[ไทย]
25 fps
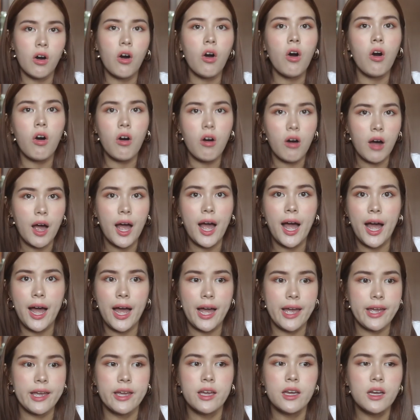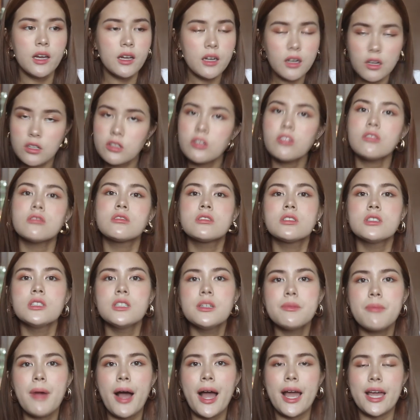ของหายก็ต้องซื้อ
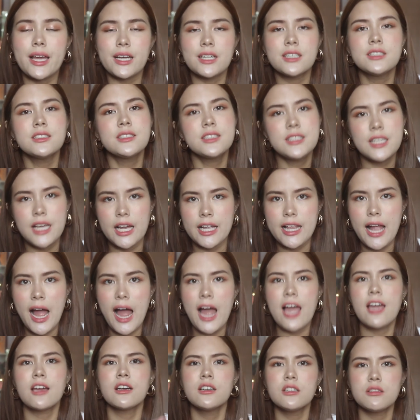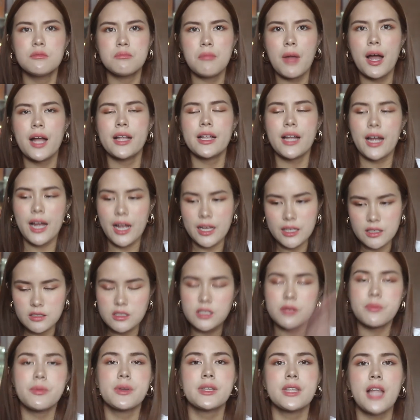ใหม่คือเสียดายเงินมากนะคะถึง
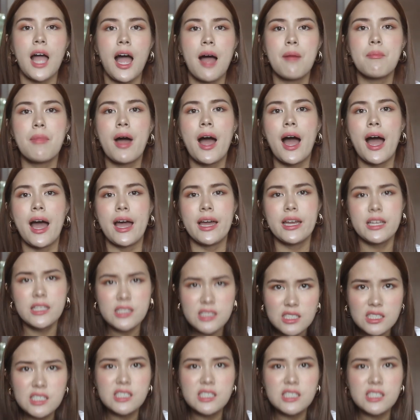จะไปตามหาให้เจ